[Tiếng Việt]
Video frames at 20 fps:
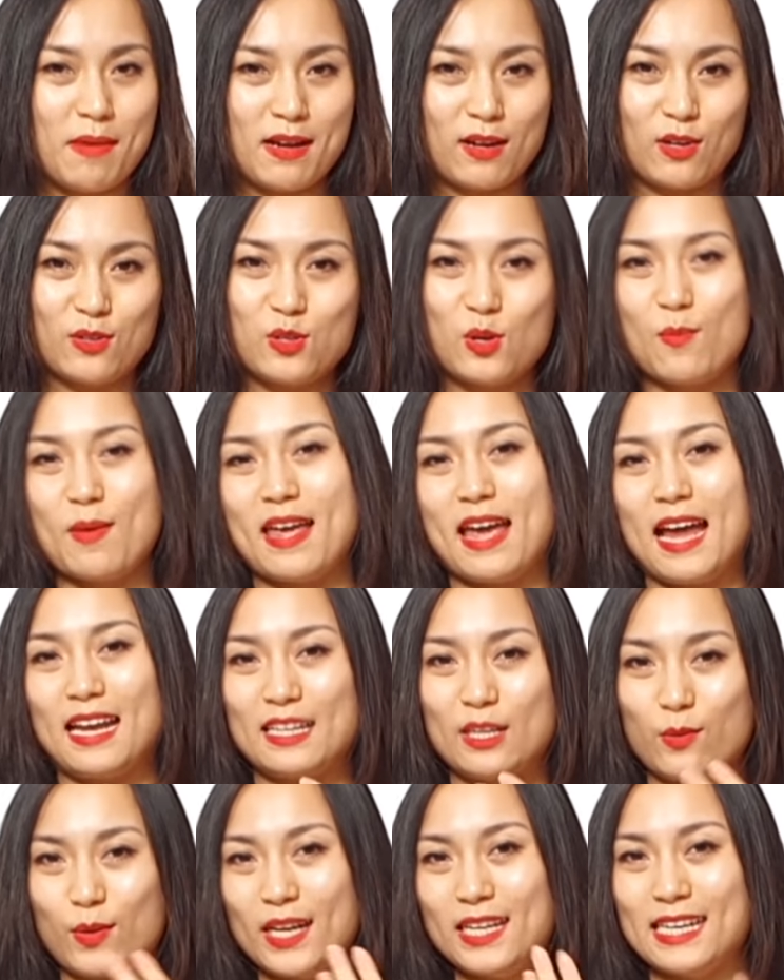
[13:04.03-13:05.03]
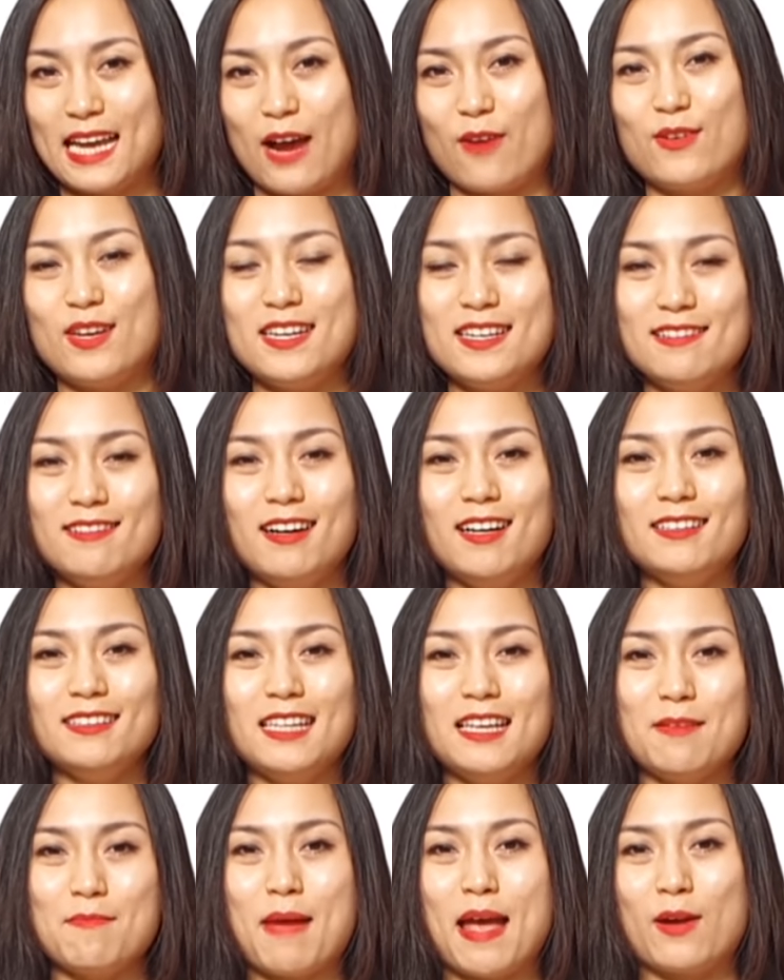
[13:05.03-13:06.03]
bạn có cho bé ăn theo cách nào đi nữa
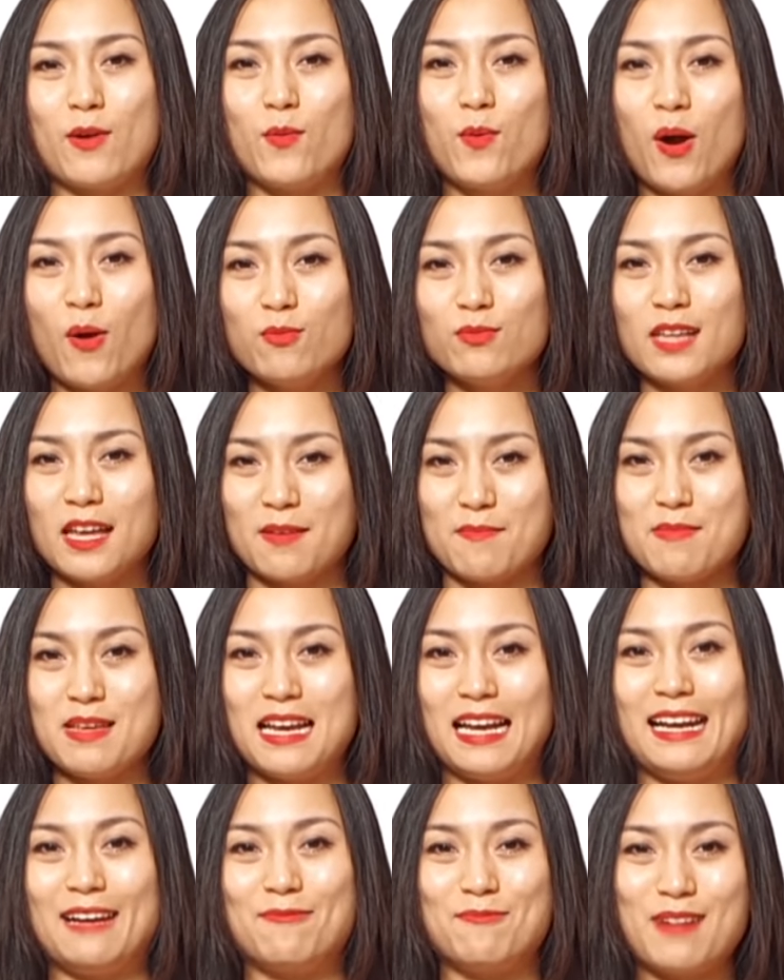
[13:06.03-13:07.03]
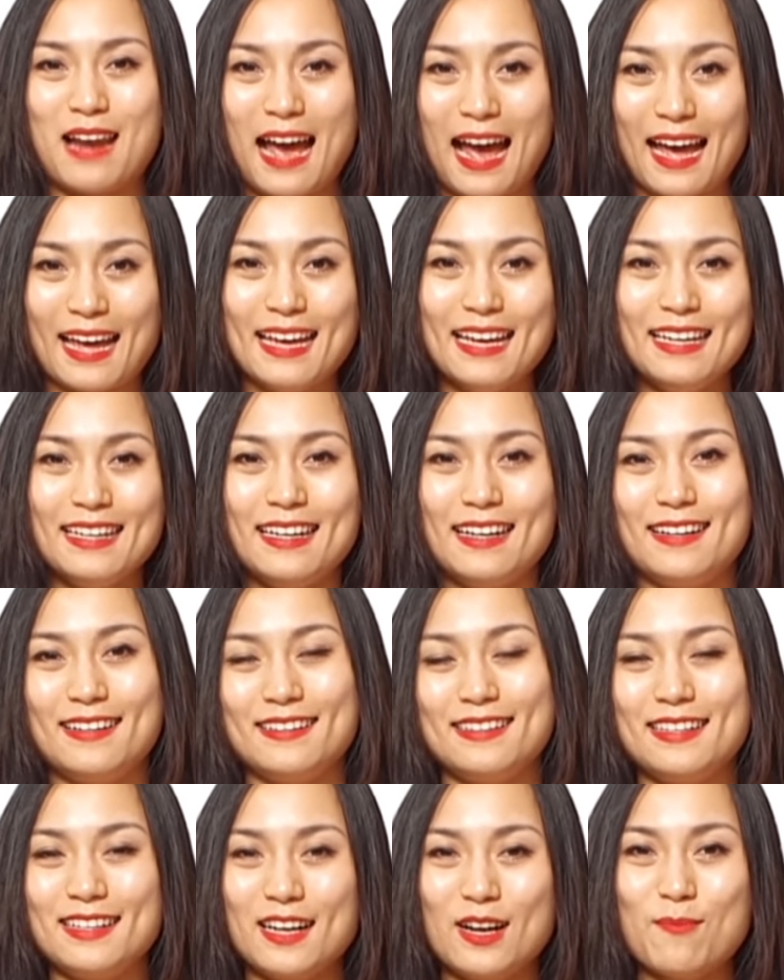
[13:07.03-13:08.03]
thì bé cũng không thể bị lặp lại à,
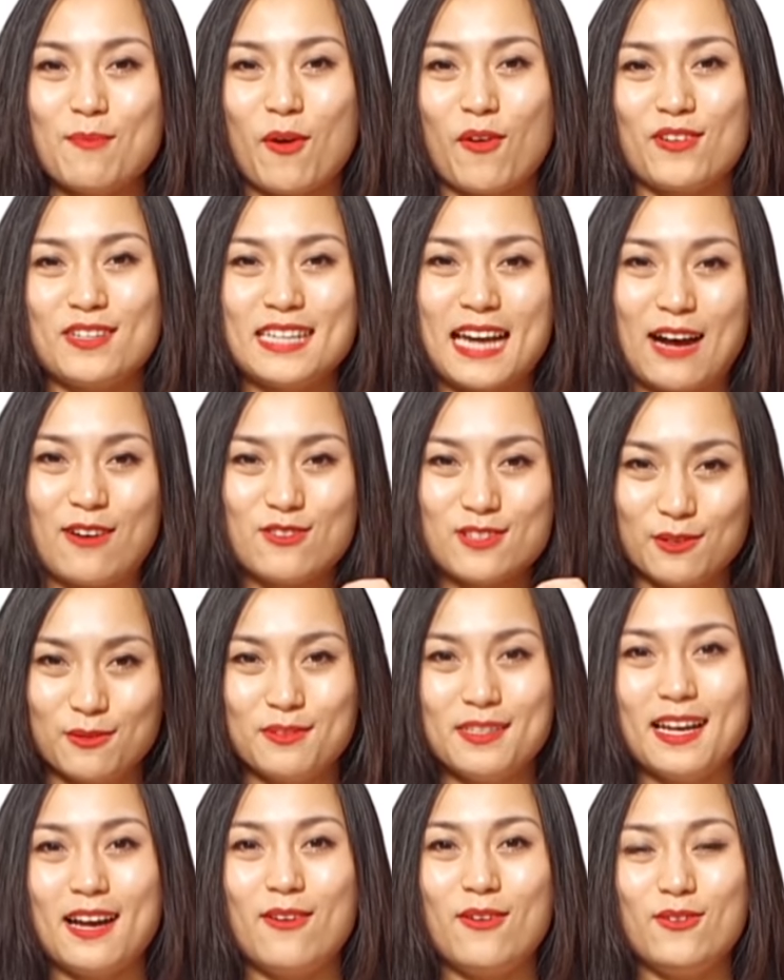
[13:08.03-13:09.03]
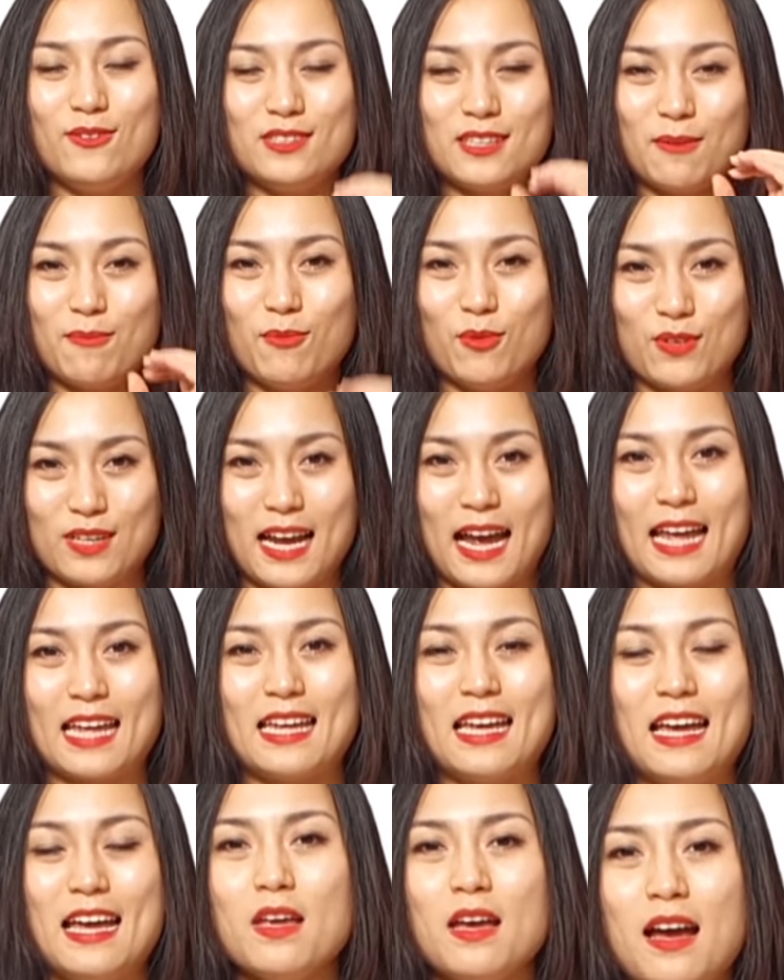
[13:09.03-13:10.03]
những cái món cháo giống nhau trong một
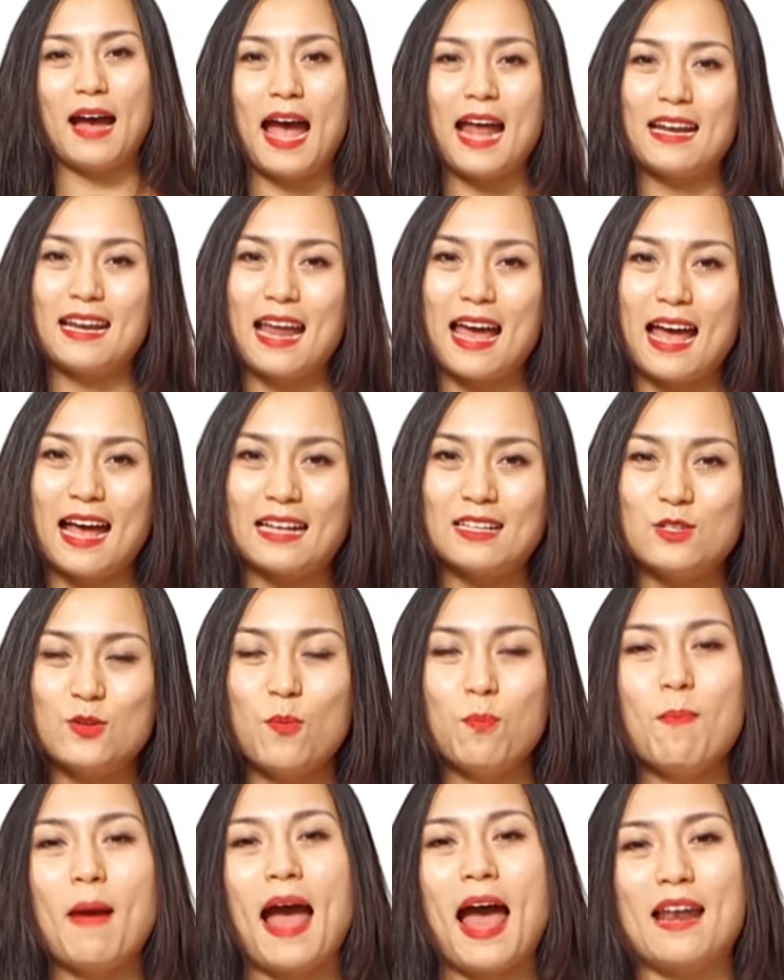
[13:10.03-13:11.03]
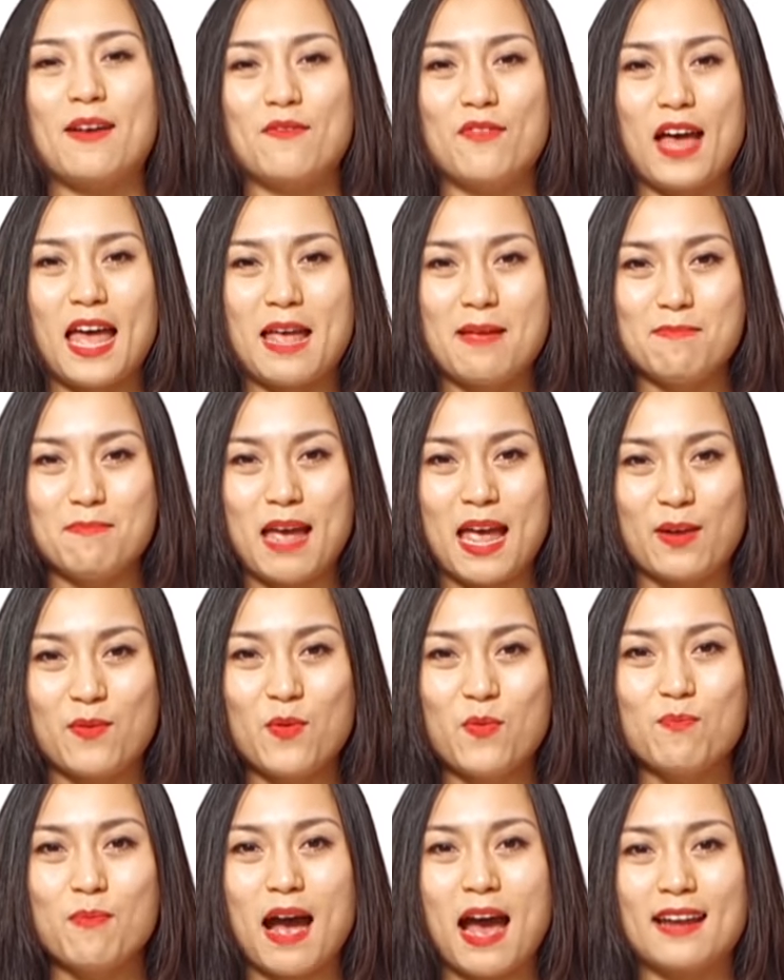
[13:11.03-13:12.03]
ngày Anna chúc bạn và em bé
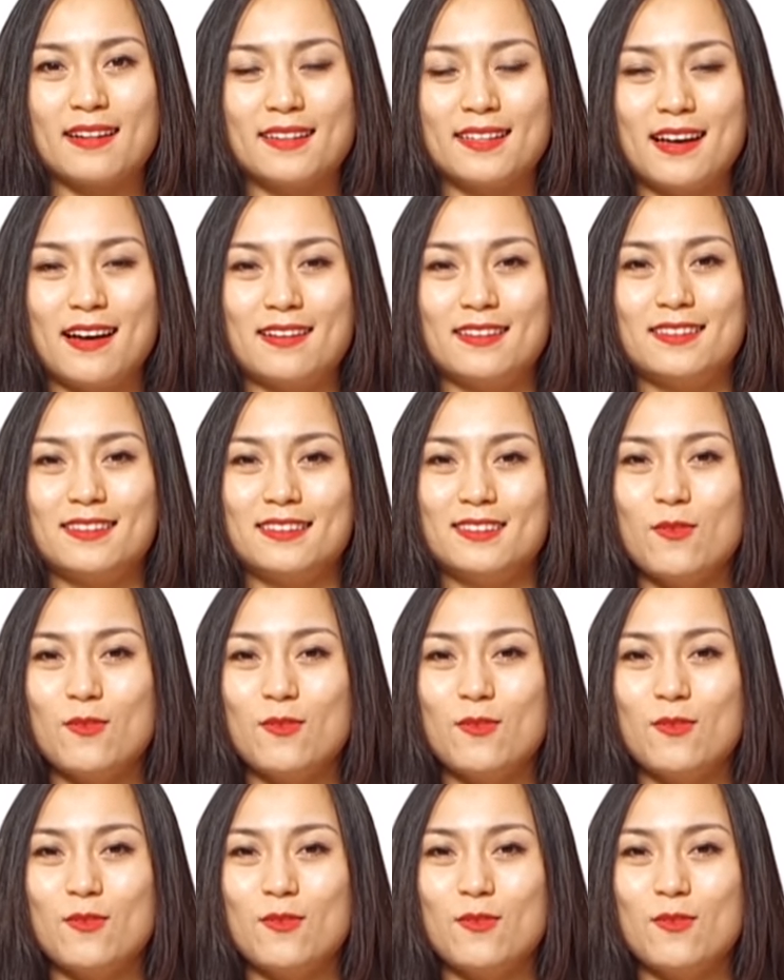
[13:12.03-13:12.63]
của bạn à,